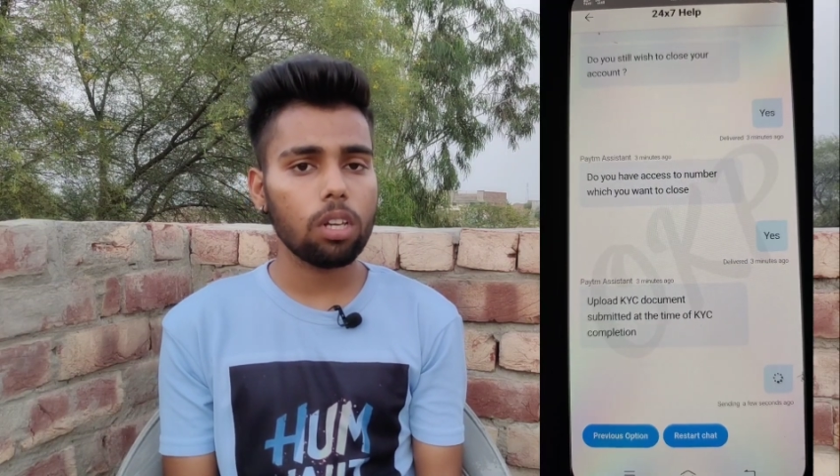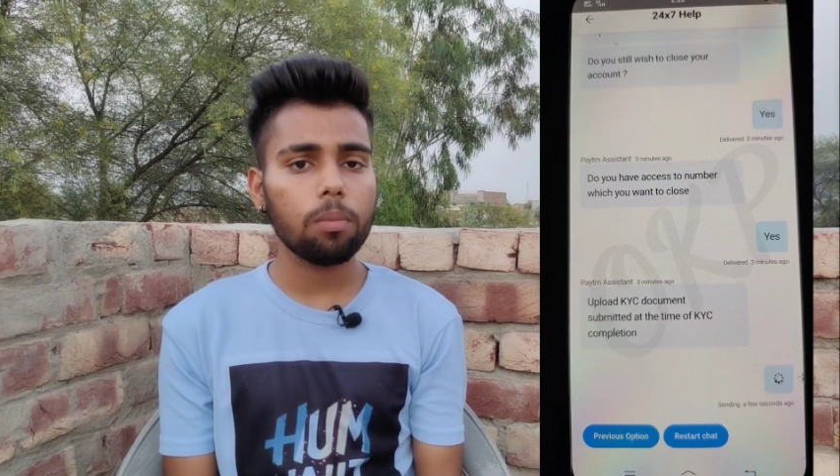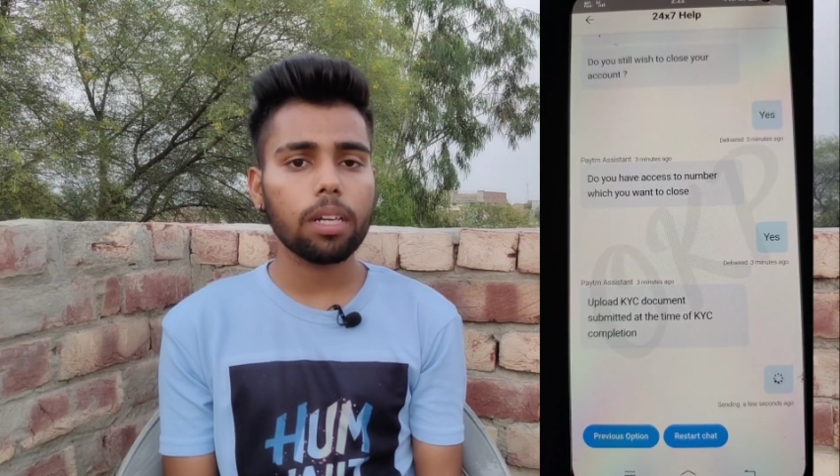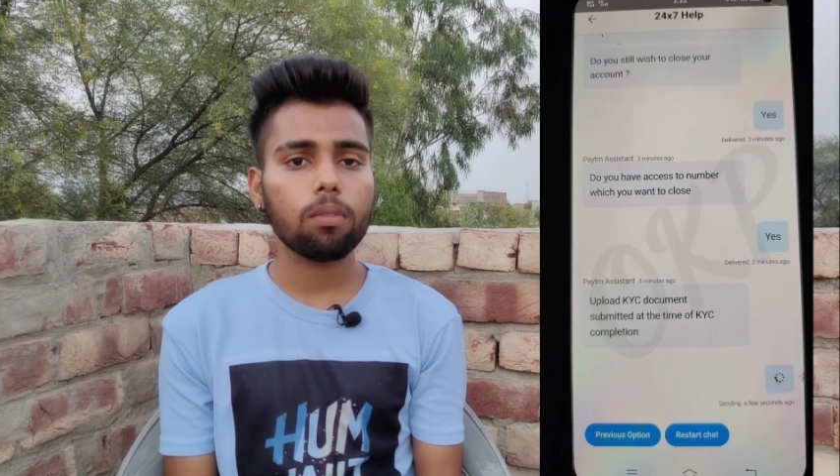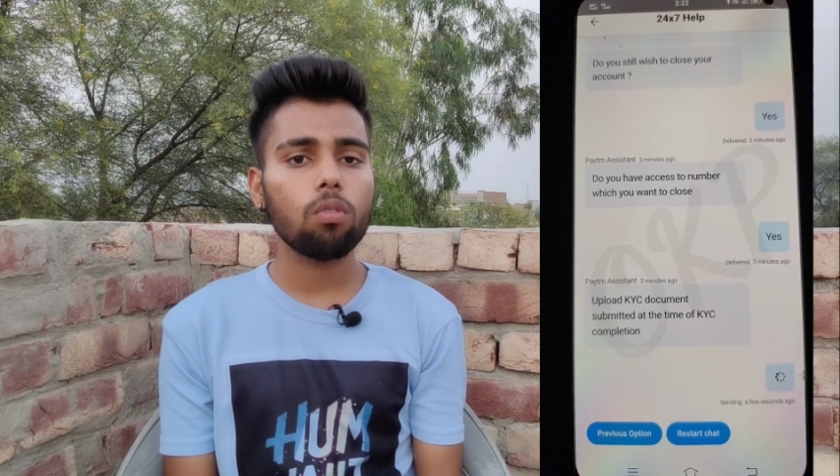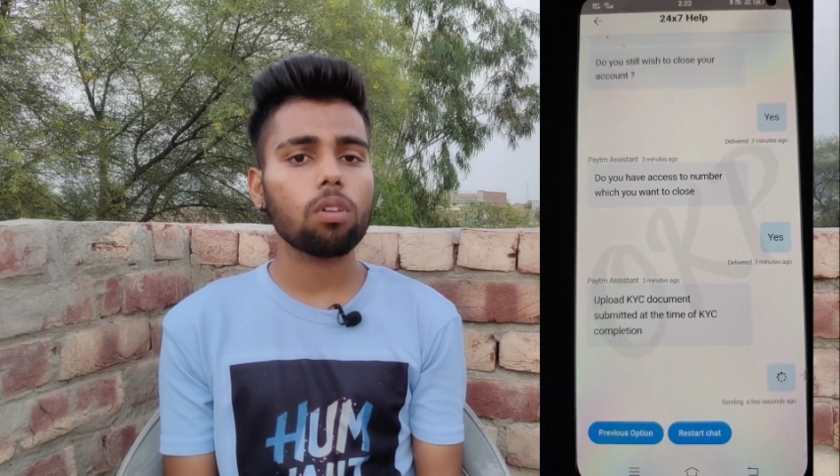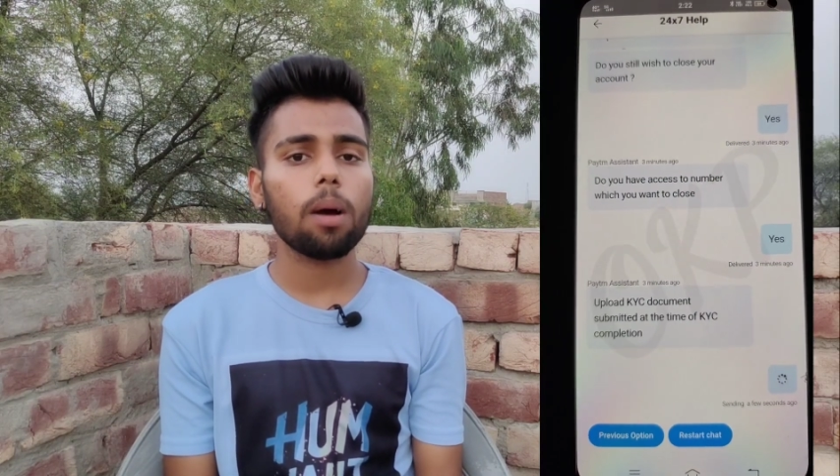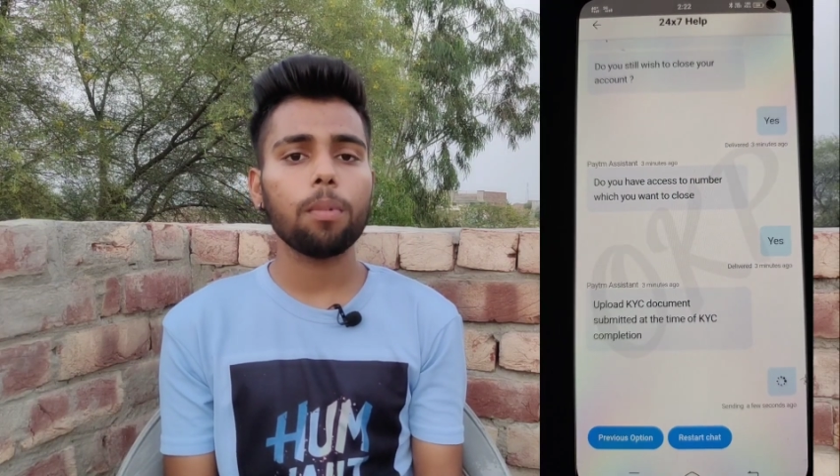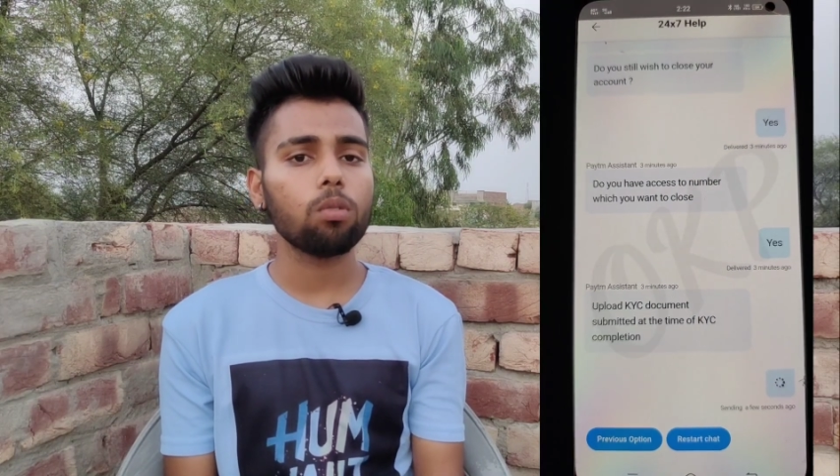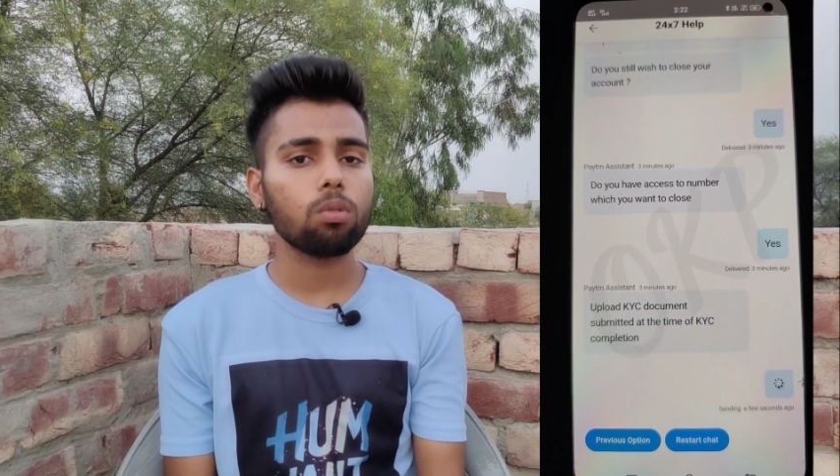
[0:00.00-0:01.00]
लिमिट है वो
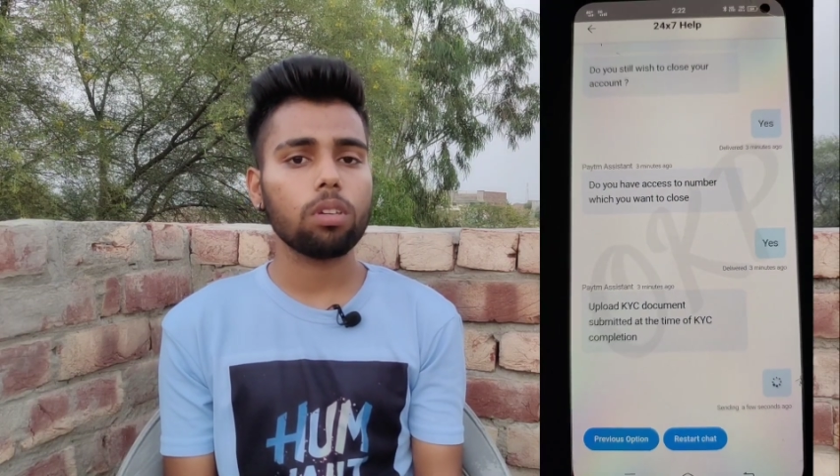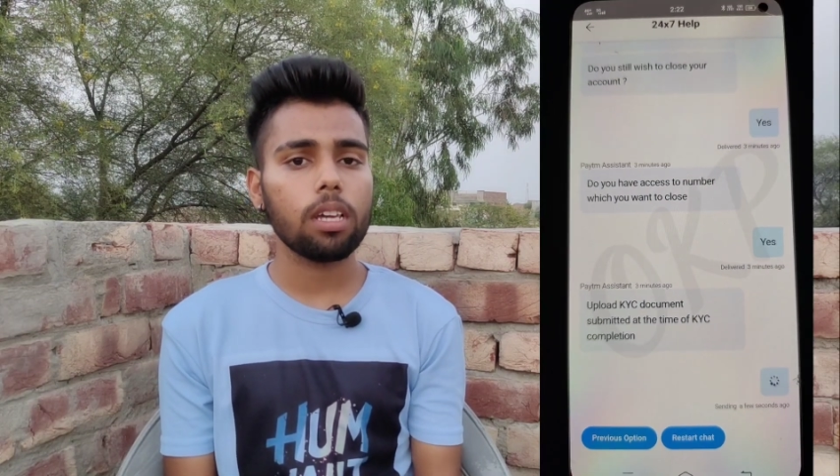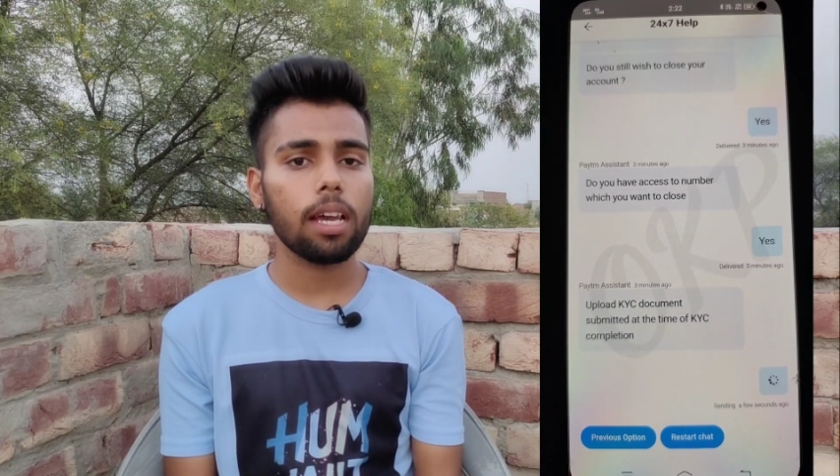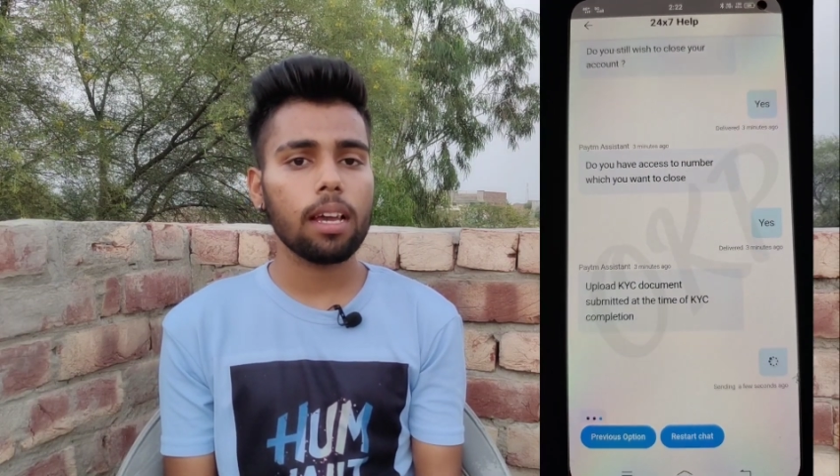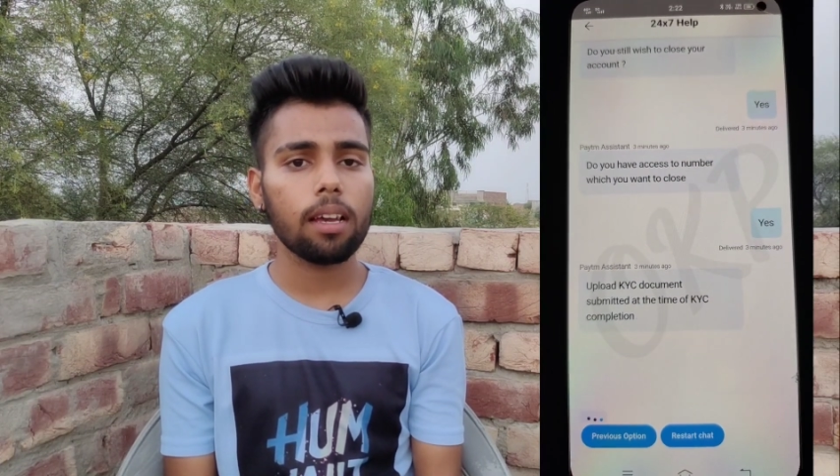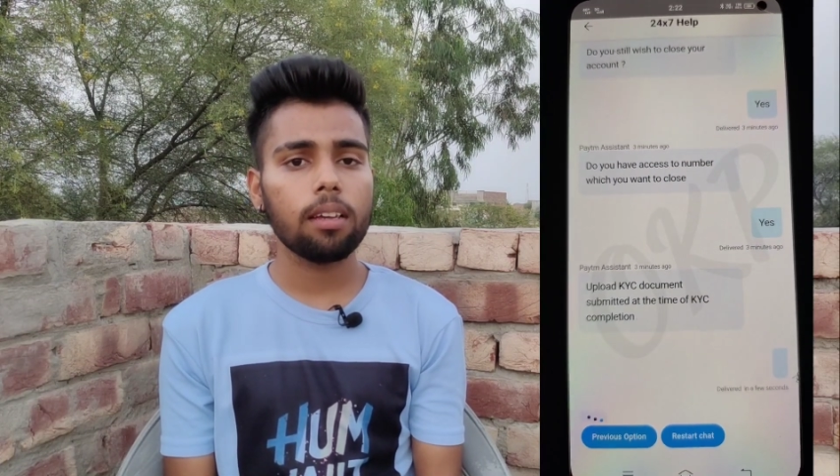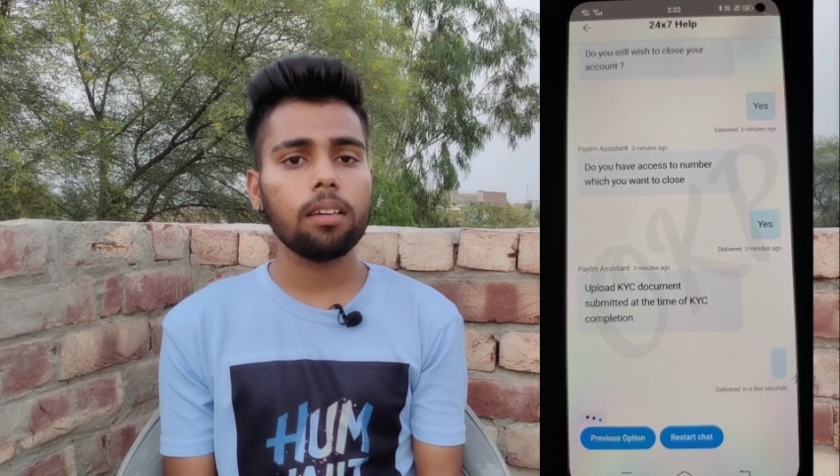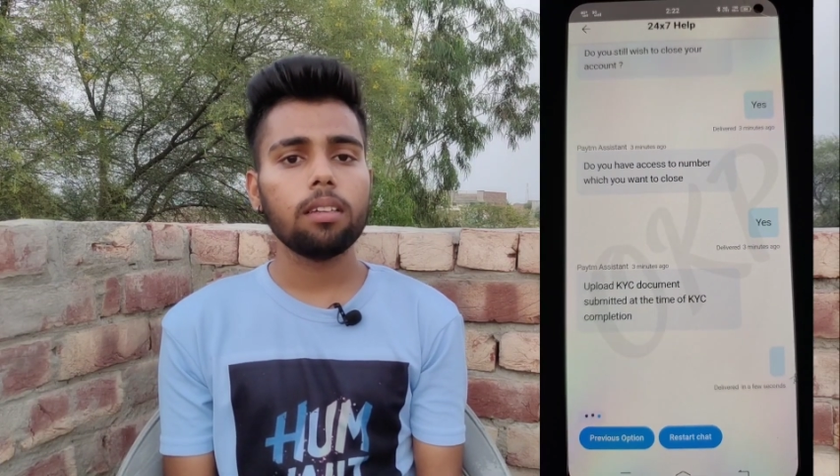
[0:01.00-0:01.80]
कम हो चुकी है